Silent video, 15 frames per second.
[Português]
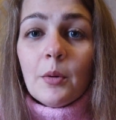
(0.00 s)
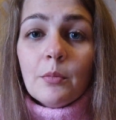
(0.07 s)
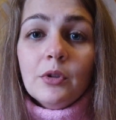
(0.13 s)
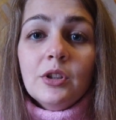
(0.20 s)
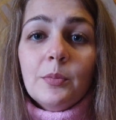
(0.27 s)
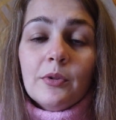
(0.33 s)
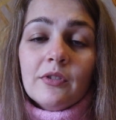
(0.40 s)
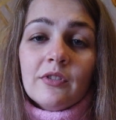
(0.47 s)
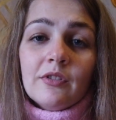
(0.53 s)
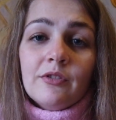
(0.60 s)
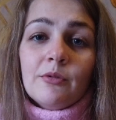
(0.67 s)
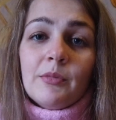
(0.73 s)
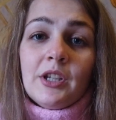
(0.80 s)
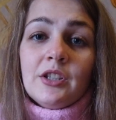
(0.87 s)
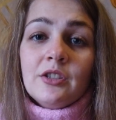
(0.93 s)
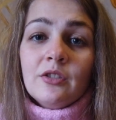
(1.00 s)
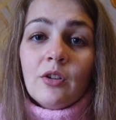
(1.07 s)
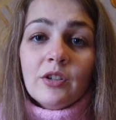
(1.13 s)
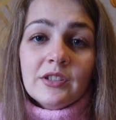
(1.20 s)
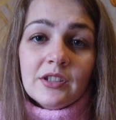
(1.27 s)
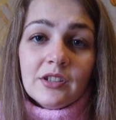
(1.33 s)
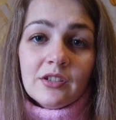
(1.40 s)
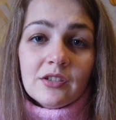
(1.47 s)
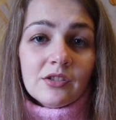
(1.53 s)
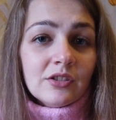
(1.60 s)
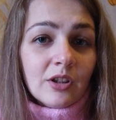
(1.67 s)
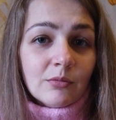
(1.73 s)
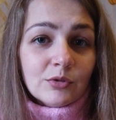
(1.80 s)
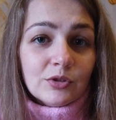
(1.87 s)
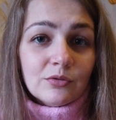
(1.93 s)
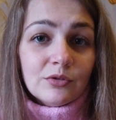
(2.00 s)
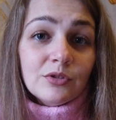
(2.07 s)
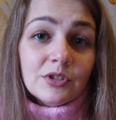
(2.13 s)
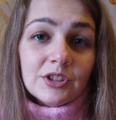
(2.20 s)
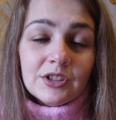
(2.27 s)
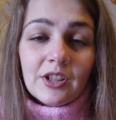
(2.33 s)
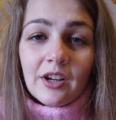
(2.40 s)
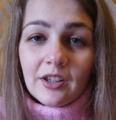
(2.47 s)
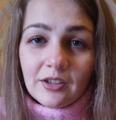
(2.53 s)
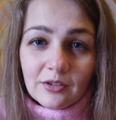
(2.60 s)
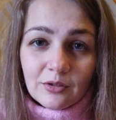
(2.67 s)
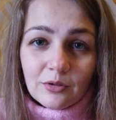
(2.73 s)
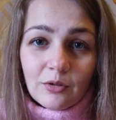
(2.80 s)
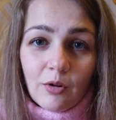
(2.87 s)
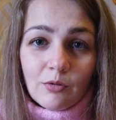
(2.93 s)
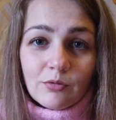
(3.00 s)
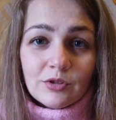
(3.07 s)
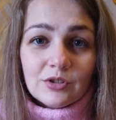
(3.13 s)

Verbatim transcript: muito provavelmente nós é que estamos nos distraindo com